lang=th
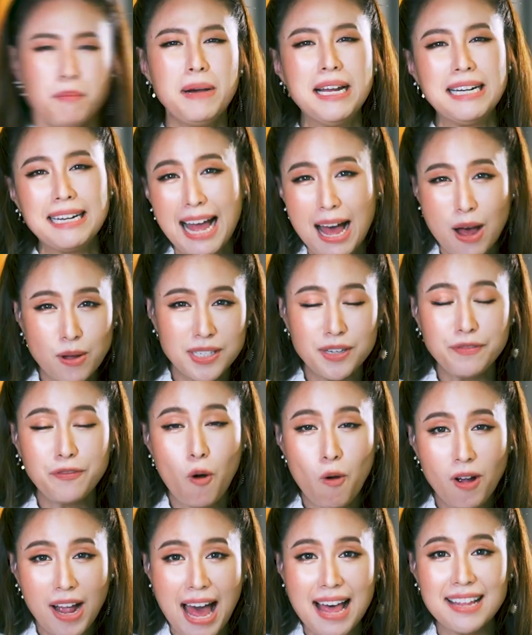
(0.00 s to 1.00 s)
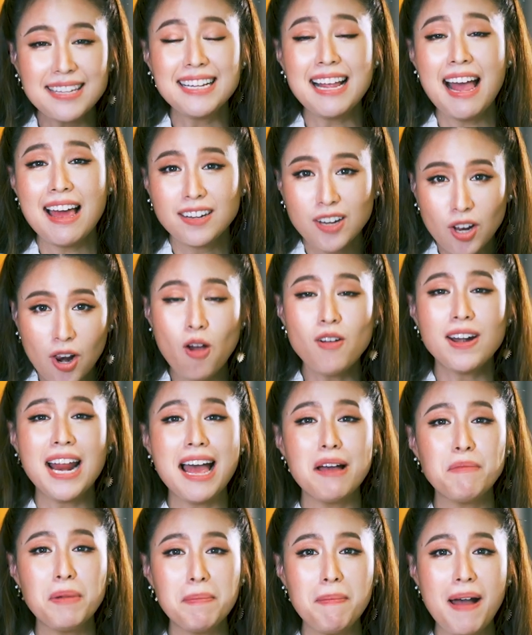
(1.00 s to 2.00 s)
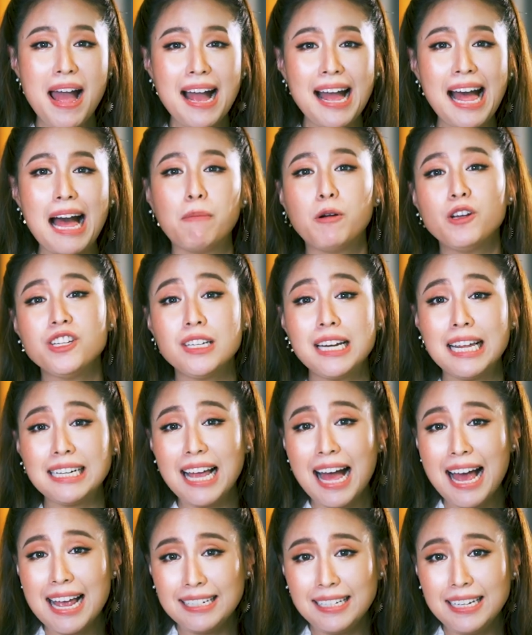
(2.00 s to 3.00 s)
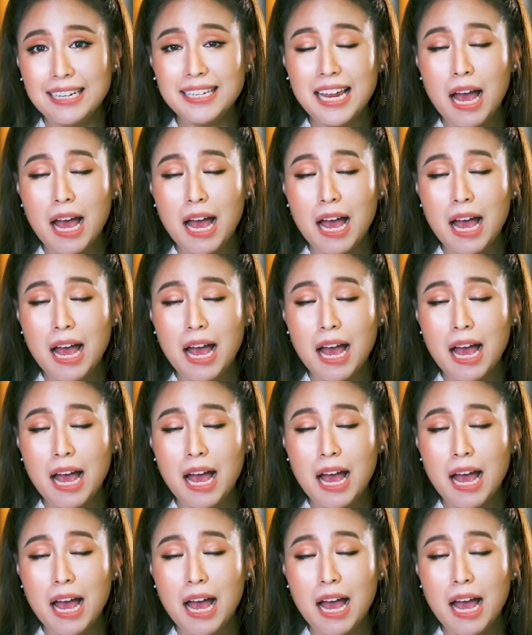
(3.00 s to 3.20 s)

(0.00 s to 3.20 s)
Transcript: เหมือนเขาจะโฟกัสงานกล้องหน้ามากๆค่ะเพราะฉะนั้นใครที่